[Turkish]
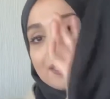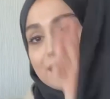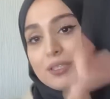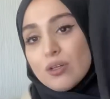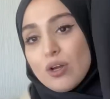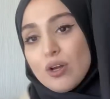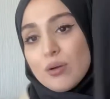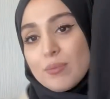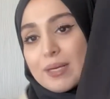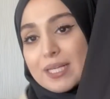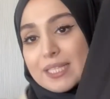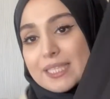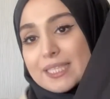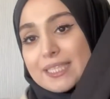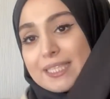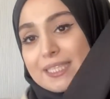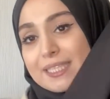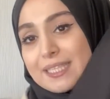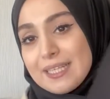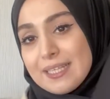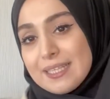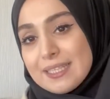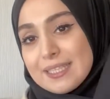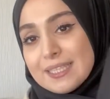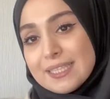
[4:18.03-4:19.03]
Normal
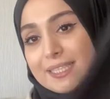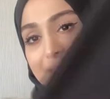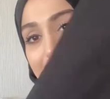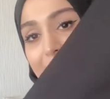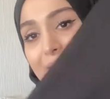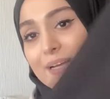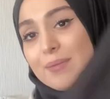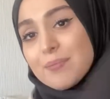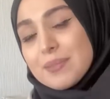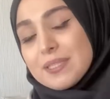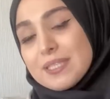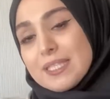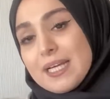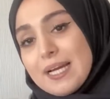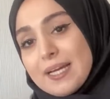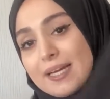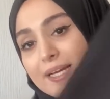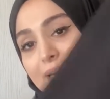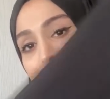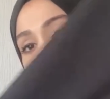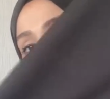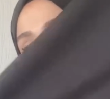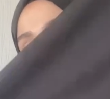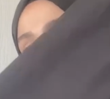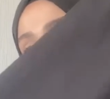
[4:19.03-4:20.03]
e, siyah bir
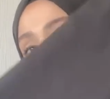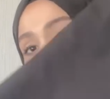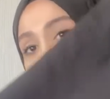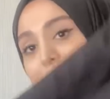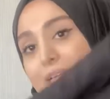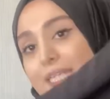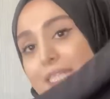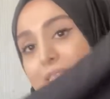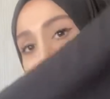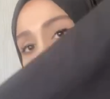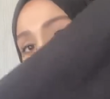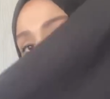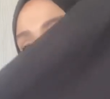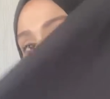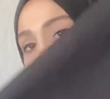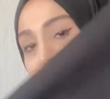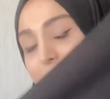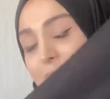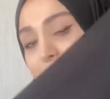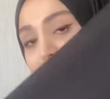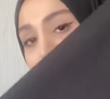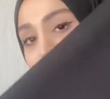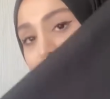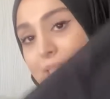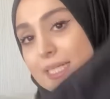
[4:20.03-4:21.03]
tane eteği var.
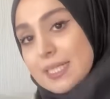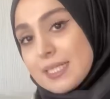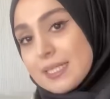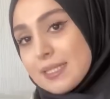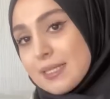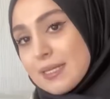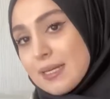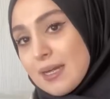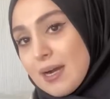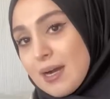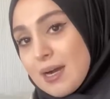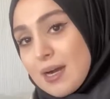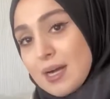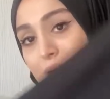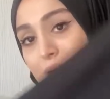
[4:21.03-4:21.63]
Biraz eteği A